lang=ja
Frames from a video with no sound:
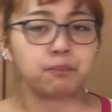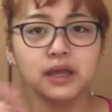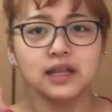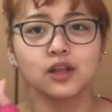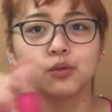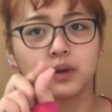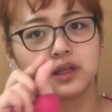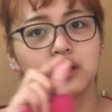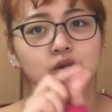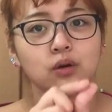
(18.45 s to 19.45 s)
ピンで止
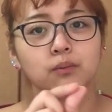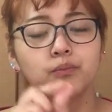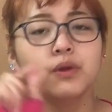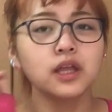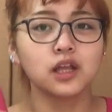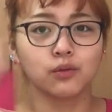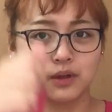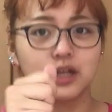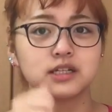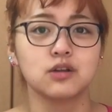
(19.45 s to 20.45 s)
まってるの。ピンで止
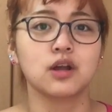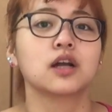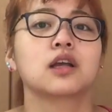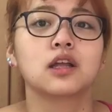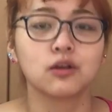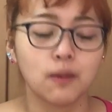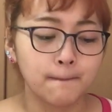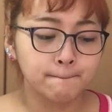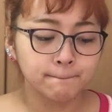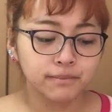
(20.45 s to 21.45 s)
めるやつなの、ひゃく均の。
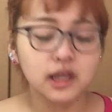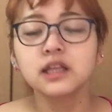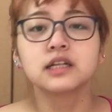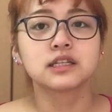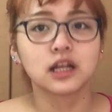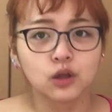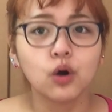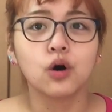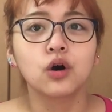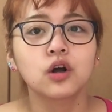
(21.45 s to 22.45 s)
なんですけ
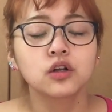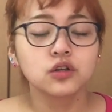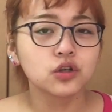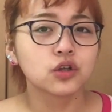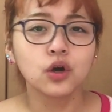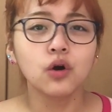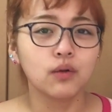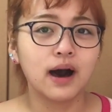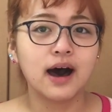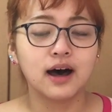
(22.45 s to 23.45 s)
ど、ちょっと今
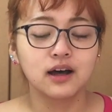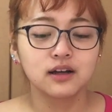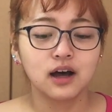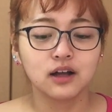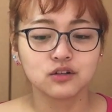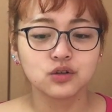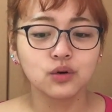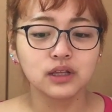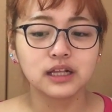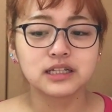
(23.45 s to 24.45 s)
日はあの
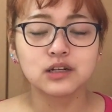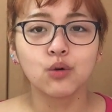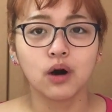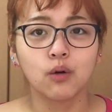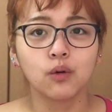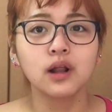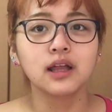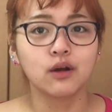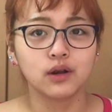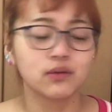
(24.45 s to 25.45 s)
そういった事故が起こら
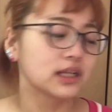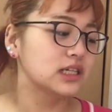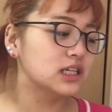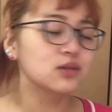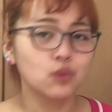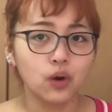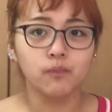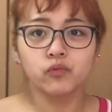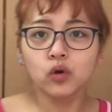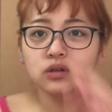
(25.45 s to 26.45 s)
ないように、私いつ
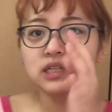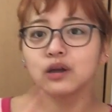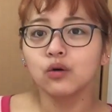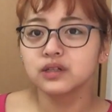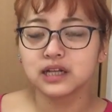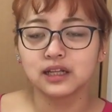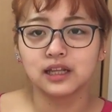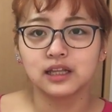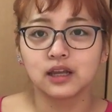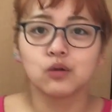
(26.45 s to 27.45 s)
もこっちこうちゃん
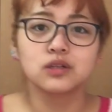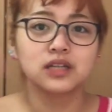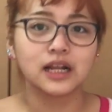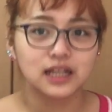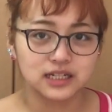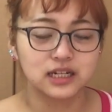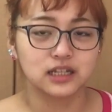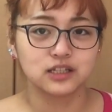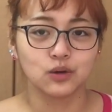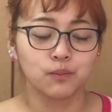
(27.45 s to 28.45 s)
寝てて、こっち私な
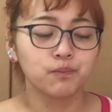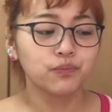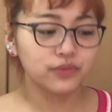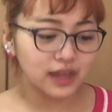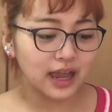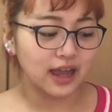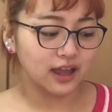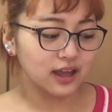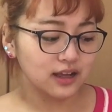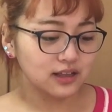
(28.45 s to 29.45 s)
んですよ。で
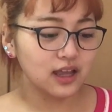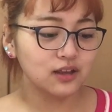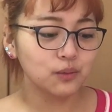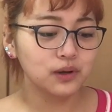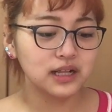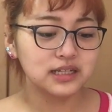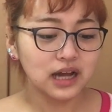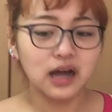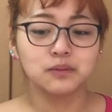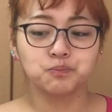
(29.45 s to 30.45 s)
で友達
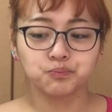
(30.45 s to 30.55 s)
が